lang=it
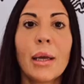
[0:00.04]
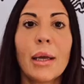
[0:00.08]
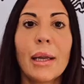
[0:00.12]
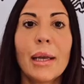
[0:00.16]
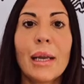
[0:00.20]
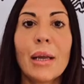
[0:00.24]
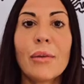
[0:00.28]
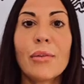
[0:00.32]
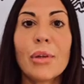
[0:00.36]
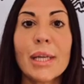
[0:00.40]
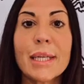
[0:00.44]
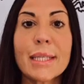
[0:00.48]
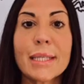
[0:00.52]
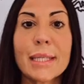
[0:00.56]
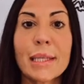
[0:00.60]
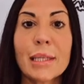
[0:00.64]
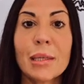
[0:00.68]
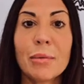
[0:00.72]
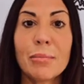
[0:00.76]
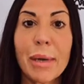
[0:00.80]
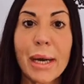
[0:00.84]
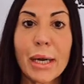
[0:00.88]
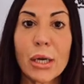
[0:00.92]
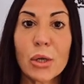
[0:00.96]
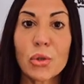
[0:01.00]
La violenza
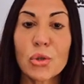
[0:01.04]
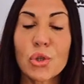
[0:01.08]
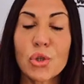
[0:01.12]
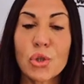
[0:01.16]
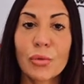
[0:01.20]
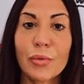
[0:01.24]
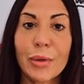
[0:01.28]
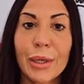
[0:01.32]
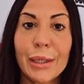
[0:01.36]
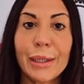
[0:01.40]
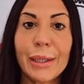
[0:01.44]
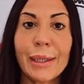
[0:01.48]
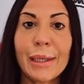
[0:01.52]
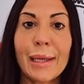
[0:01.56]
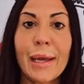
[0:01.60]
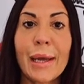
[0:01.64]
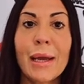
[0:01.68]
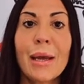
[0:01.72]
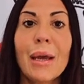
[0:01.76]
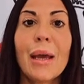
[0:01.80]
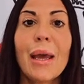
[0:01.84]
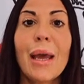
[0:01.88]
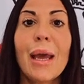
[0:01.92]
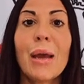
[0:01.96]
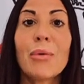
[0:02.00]
di branco
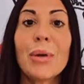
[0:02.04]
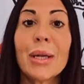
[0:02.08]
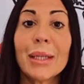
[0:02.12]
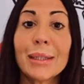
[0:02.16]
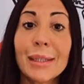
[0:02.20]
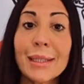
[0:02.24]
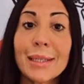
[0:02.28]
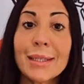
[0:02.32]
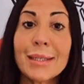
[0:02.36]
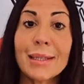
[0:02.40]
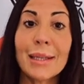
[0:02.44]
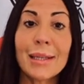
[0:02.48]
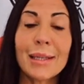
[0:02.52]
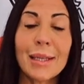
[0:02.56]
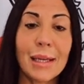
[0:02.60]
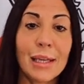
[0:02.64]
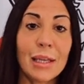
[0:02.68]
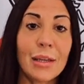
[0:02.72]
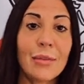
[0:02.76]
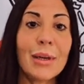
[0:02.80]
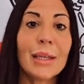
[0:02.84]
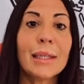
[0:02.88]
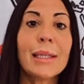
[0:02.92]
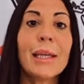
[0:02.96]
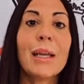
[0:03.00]
giovanile è una triste
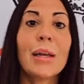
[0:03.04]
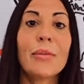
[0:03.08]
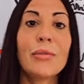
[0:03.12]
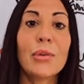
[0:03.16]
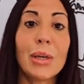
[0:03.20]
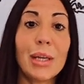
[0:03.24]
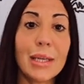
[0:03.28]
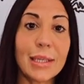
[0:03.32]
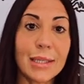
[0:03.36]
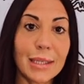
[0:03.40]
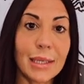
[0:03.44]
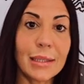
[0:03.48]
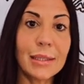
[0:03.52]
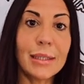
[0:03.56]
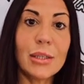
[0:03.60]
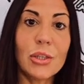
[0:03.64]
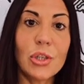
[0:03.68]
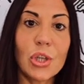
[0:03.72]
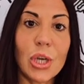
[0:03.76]
deriva della violenza di